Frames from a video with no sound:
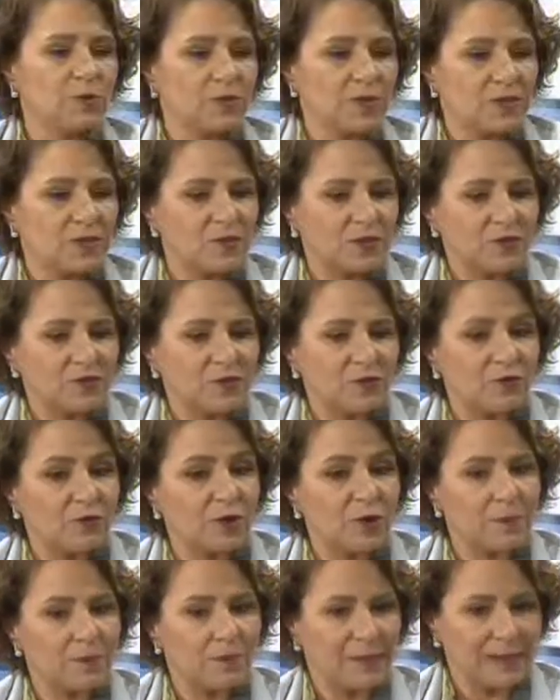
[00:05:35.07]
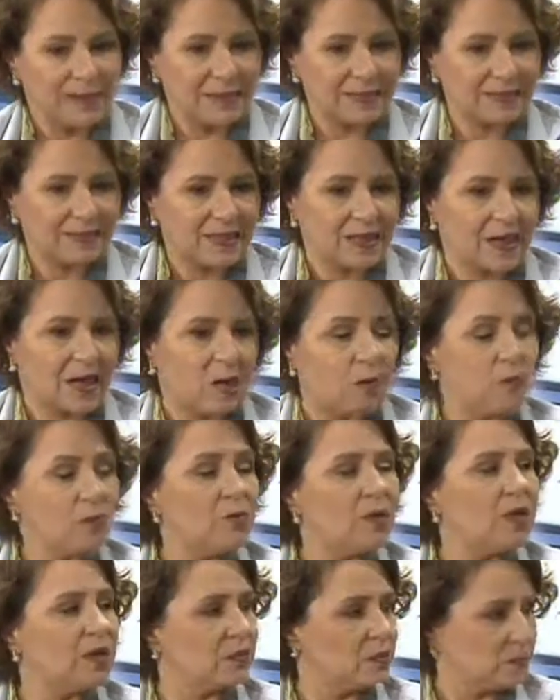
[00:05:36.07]
Brasil está formada há
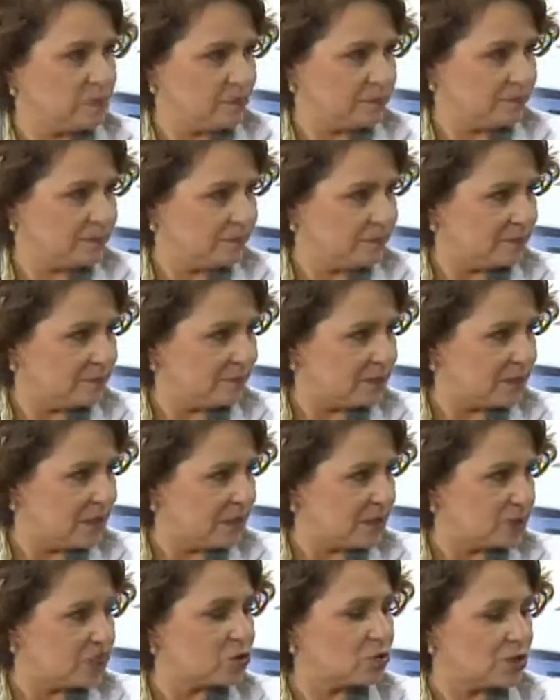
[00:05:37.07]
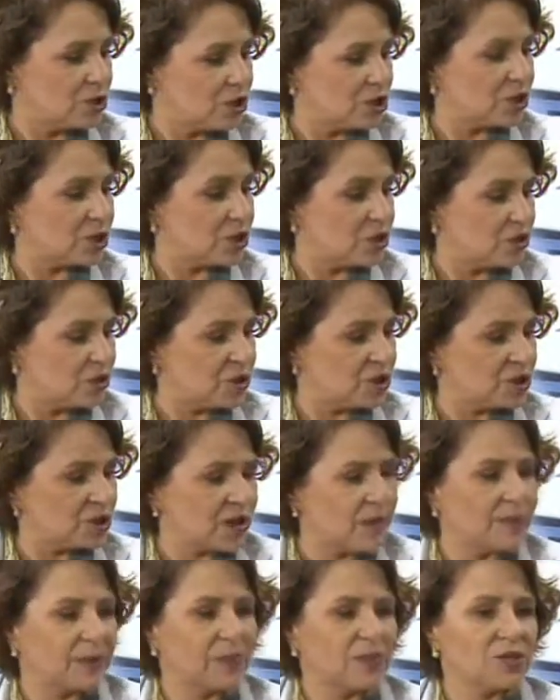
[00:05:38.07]
um ano, um ano. Né,
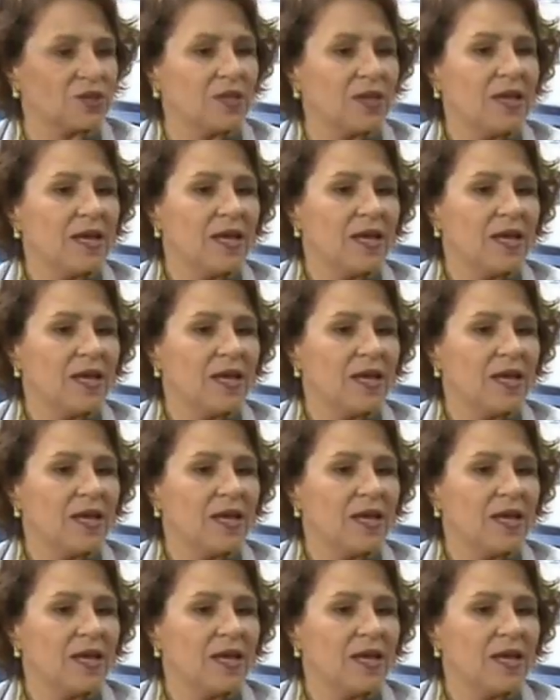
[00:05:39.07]
juridicamente.